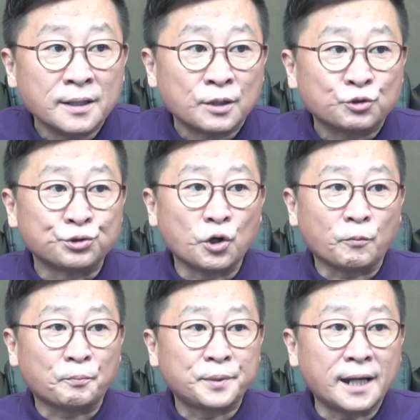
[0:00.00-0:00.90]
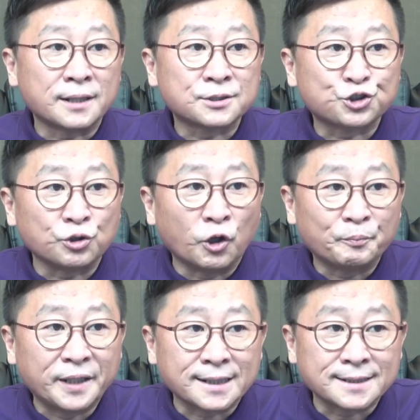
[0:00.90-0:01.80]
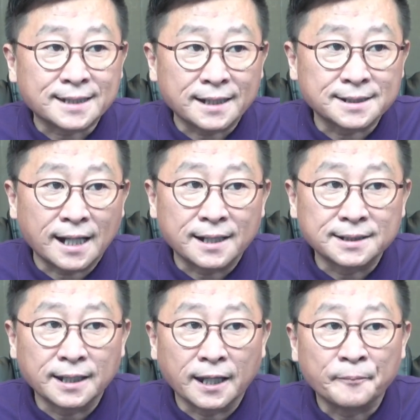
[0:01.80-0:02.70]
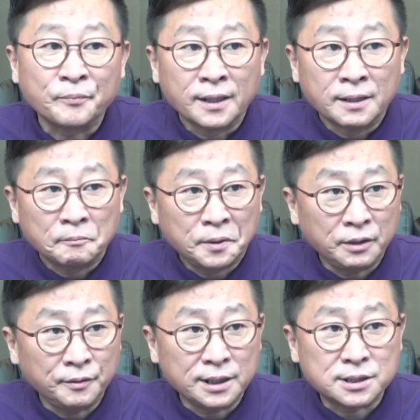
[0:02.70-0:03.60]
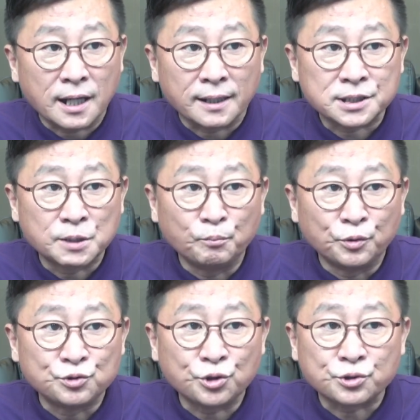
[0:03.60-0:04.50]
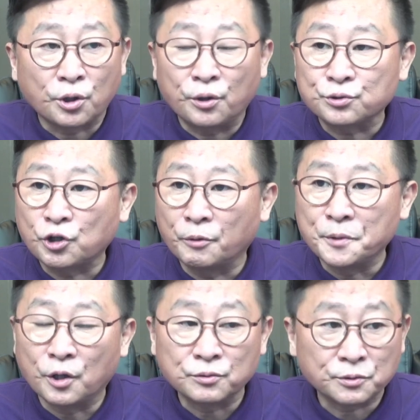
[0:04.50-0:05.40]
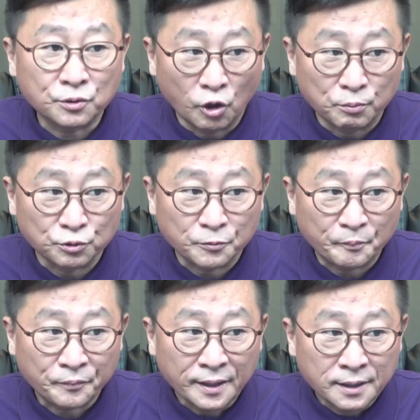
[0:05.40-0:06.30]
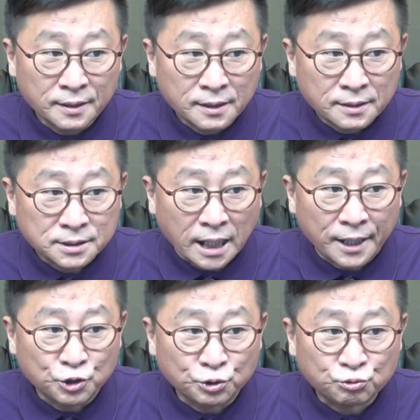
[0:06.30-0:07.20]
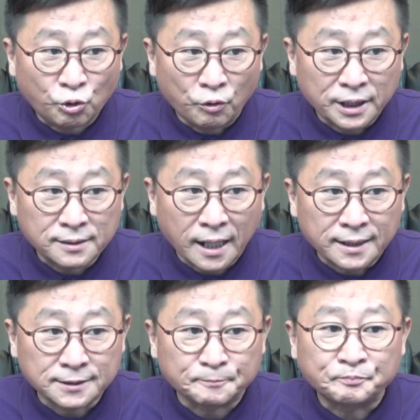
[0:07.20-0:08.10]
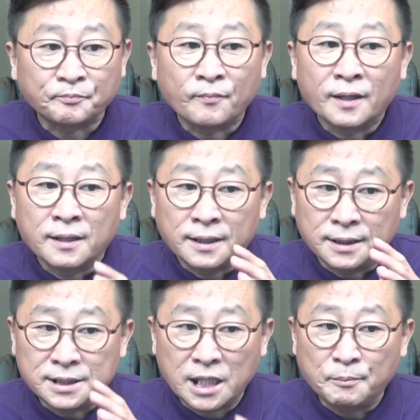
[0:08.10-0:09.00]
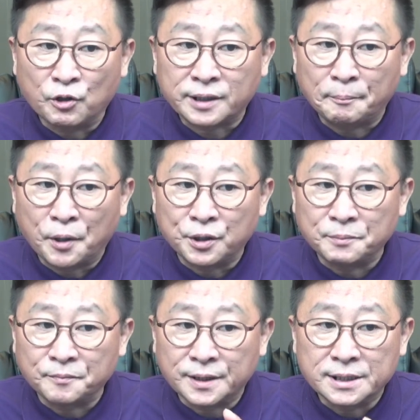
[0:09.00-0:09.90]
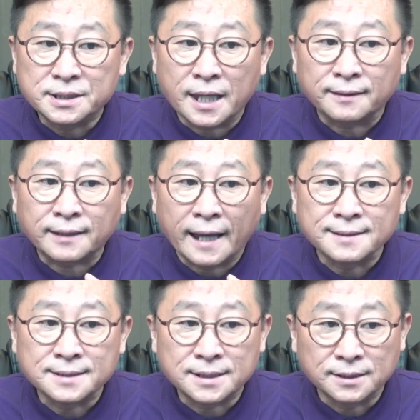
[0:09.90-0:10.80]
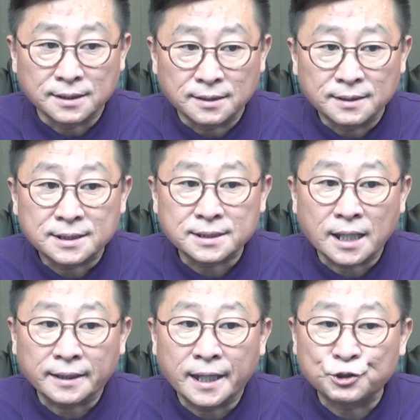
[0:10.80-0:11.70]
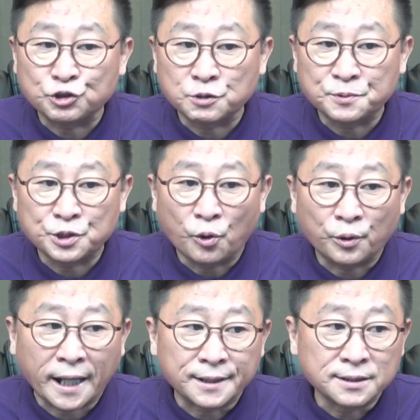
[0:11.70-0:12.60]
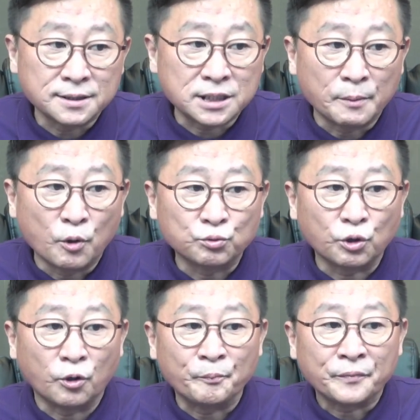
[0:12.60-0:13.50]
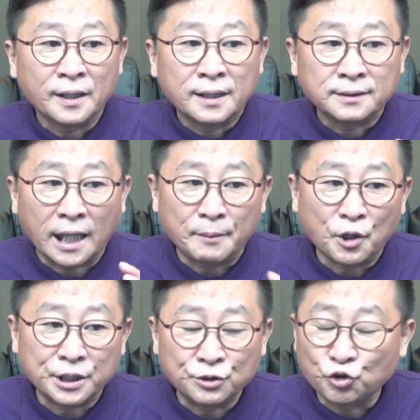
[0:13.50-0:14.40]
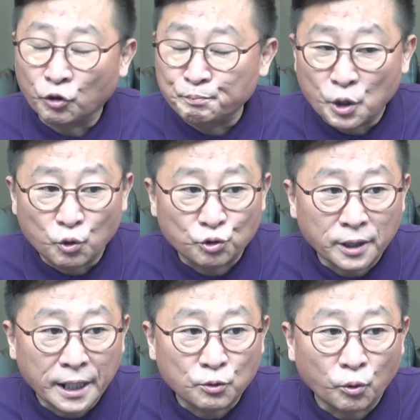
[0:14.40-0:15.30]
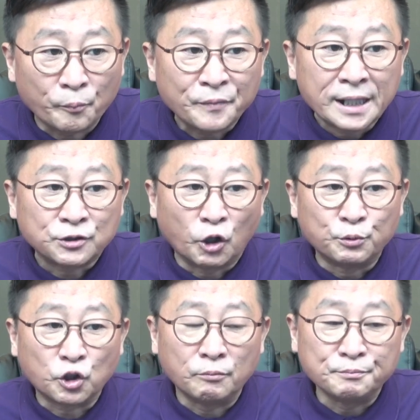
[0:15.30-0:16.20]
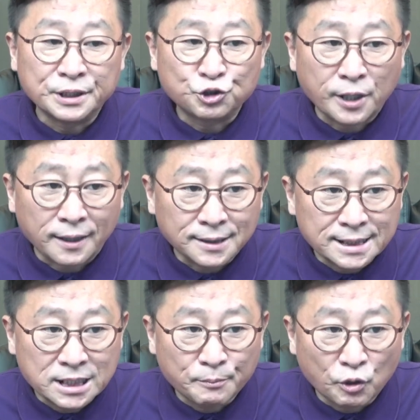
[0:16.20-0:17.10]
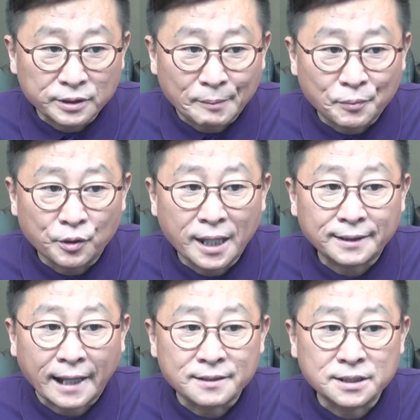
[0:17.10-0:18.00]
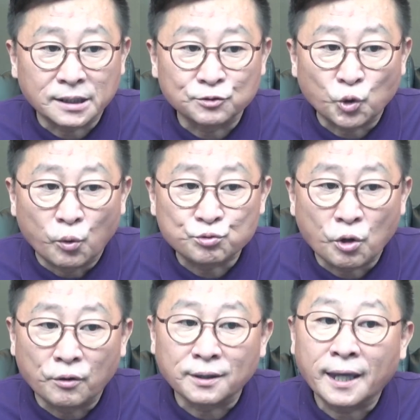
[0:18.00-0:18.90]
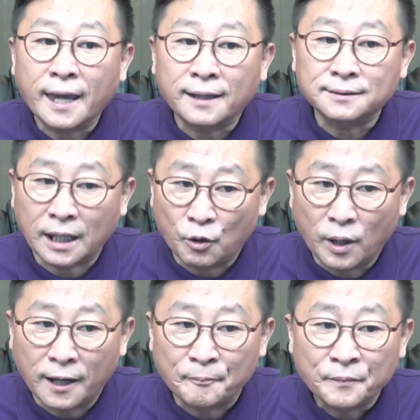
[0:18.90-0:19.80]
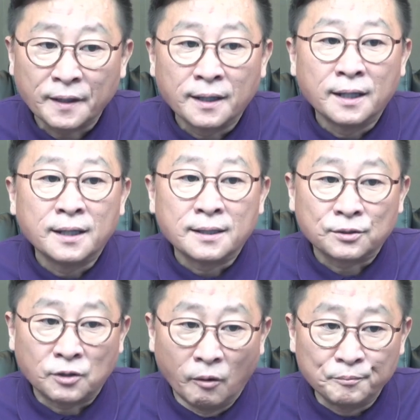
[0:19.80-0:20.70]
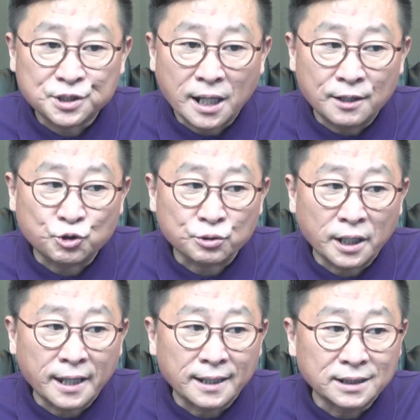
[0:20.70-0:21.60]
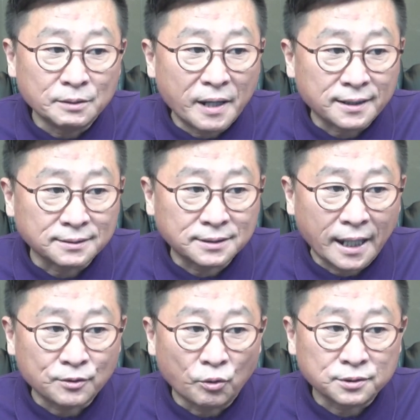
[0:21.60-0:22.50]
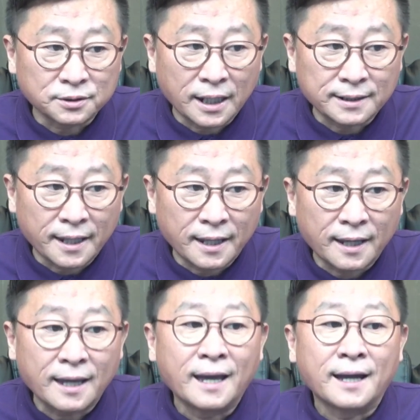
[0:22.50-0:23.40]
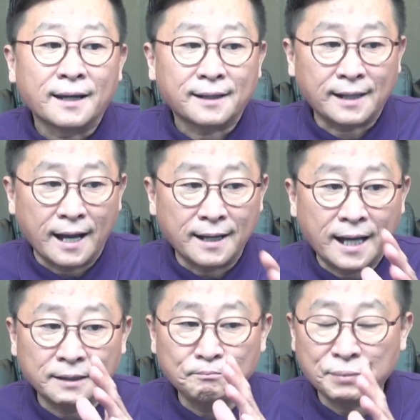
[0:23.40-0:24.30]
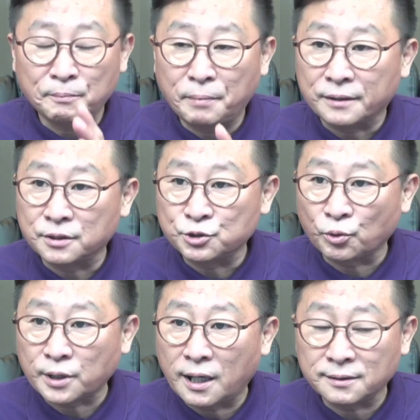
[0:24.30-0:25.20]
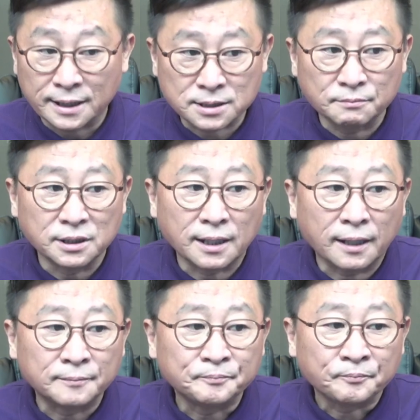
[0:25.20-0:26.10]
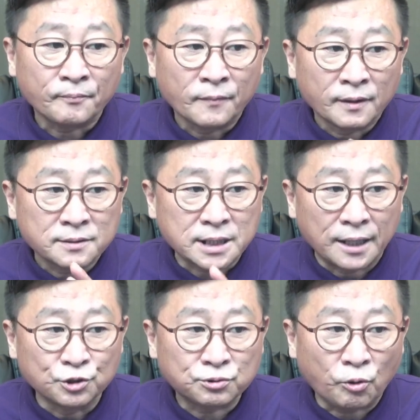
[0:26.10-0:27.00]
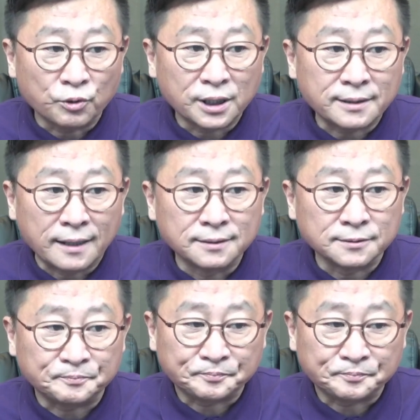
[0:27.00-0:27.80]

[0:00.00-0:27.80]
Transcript: 구속 피할 수 없다는 사실 알기에 피의자 신문조서 서명 거부 자유통일당은 이재명 대표님 이제 단식을 시작해 주십시오 라는 제목으로 대변인 논평을 내고 더불어민주당 이재명 대표의 단식 농성 행태와 검찰 조사에 임하는 태도 등에 대해 강한 비판을 쏟아냈습니다. 자유통일당은